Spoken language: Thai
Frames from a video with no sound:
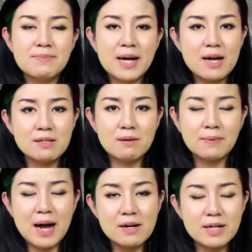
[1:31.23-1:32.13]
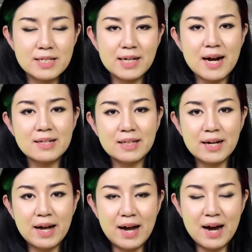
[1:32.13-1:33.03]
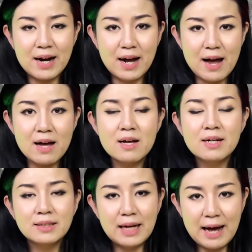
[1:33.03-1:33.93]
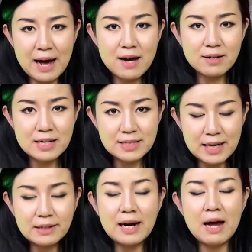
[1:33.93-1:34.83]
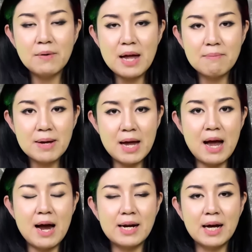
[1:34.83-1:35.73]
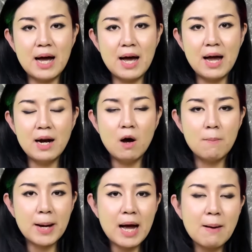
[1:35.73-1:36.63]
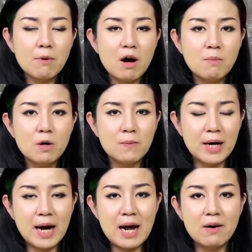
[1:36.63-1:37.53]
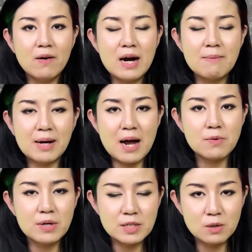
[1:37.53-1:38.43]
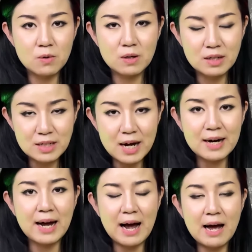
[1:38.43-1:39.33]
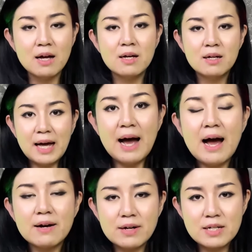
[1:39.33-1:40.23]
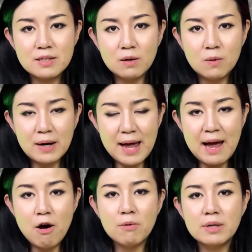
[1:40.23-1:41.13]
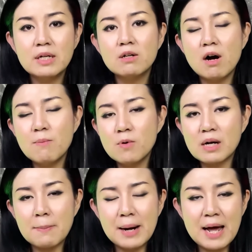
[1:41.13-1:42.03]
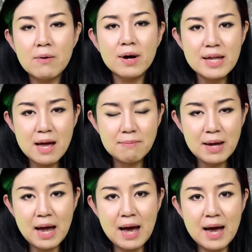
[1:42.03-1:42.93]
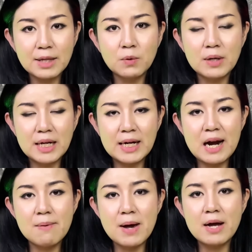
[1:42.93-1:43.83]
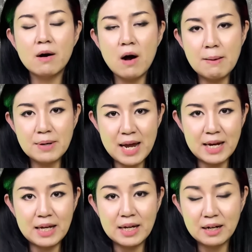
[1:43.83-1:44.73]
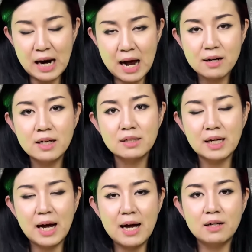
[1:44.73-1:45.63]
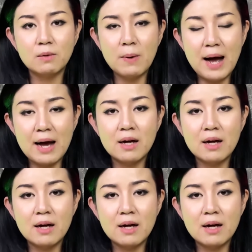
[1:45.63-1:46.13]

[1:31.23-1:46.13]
ไหมคะสำหรับการรีเซ็ตการตั้งค่านะคะ ถ้ารีเซ็ตแล้วยังไม่หายนะคะ ให้ลองแบ็กอัพข้อมูลไว้นะคะ แล้วก็ทำการรีสโตร์เครื่องนะคะ ถ้ารีสโตร์แล้วดึงข้อมูลกลับมาแล้วก็ยังไม่หายตัวนี้แนะนำให้รออัปเดตอีกครั้งหนึ่งนะคะ หรือว่า